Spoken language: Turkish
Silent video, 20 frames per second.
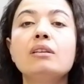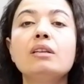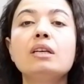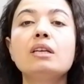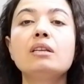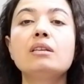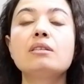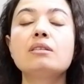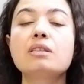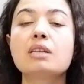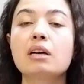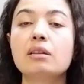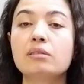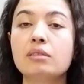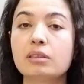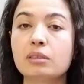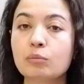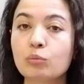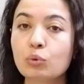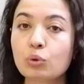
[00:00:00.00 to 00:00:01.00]
diğer
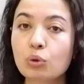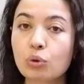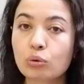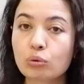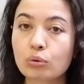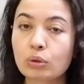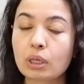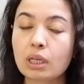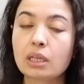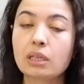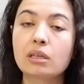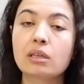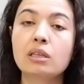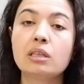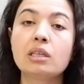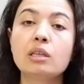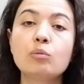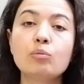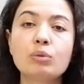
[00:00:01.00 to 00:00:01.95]
insanların bu konuyla ilgili